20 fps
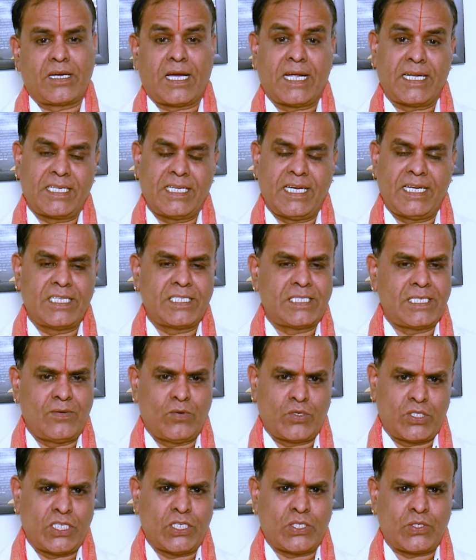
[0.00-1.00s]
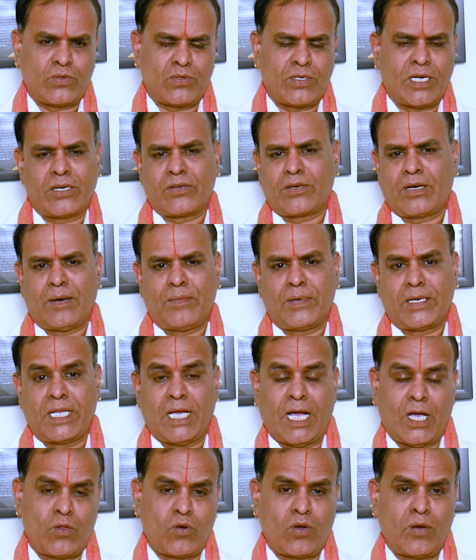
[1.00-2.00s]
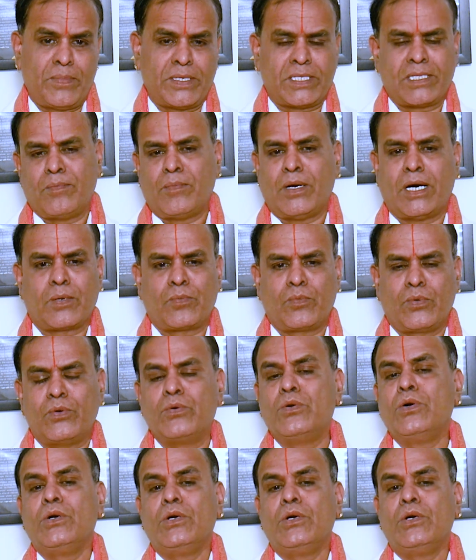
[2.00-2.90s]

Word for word: కన్యా నుంచి వచ్చేస్తున్నాడు కాబట్టి అదొక పెద్ద మార్పు